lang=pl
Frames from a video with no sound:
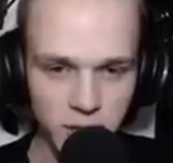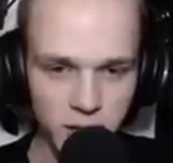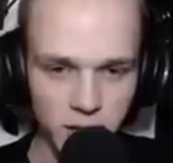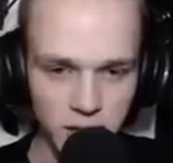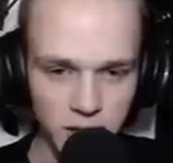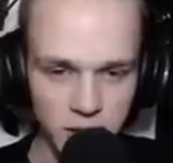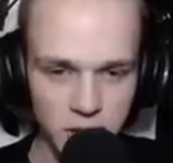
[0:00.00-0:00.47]

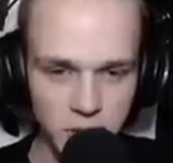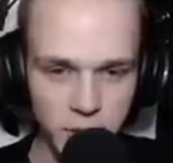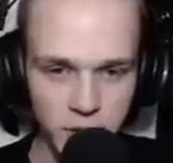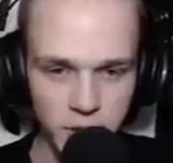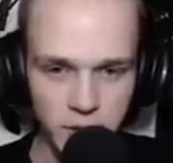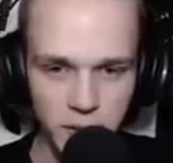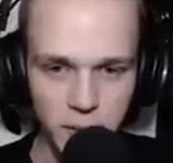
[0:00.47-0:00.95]
ale gdzieś
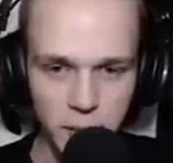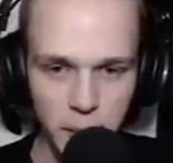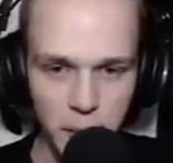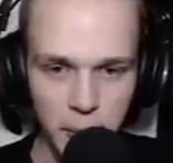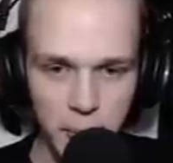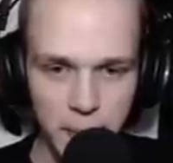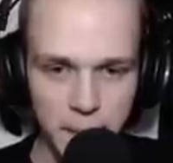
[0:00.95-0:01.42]
będzie.
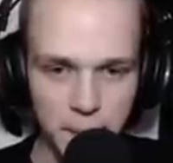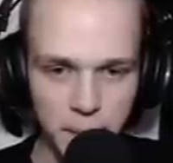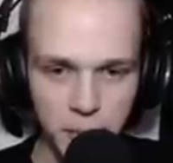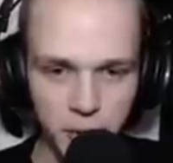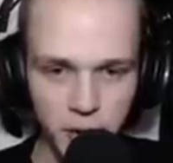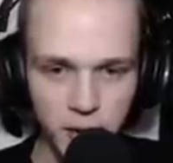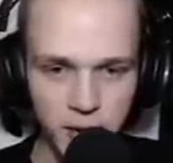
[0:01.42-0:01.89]

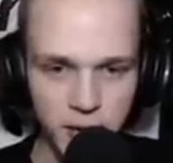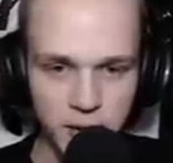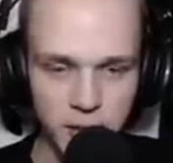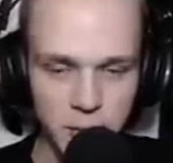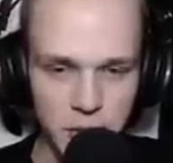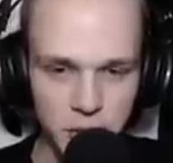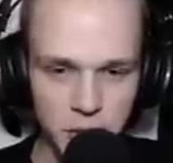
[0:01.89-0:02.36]
No, ale ty
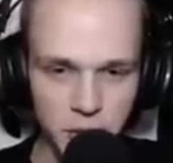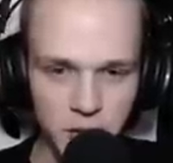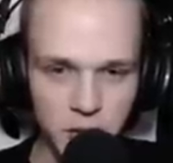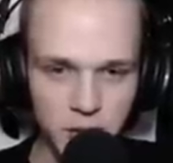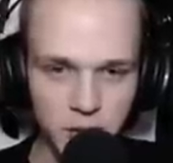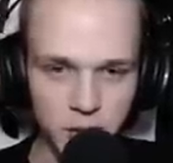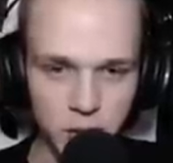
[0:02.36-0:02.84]
masz
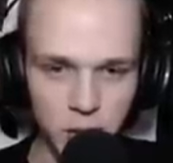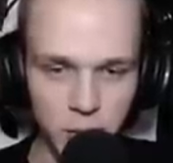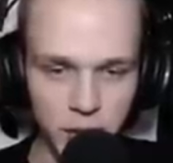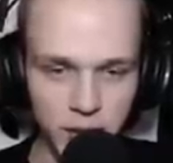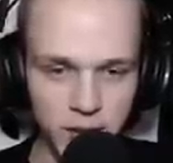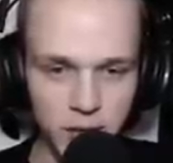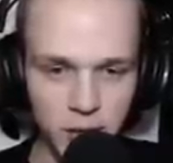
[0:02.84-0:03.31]
ogólnie... No
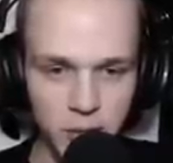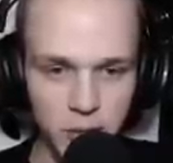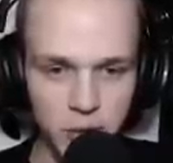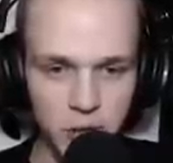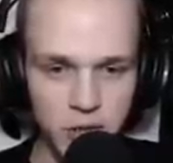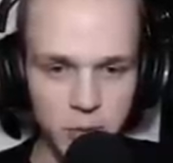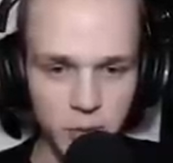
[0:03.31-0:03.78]
dobra, to, to
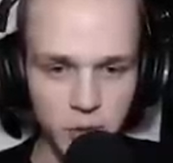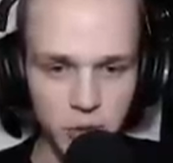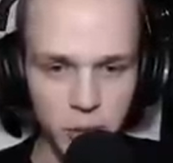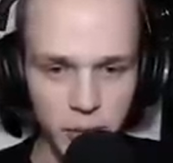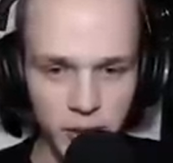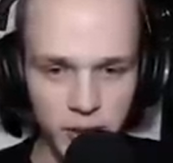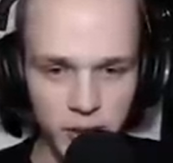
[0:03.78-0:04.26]
jest mój
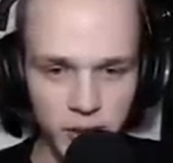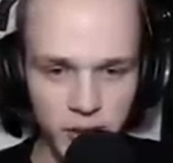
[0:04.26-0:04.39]
domek.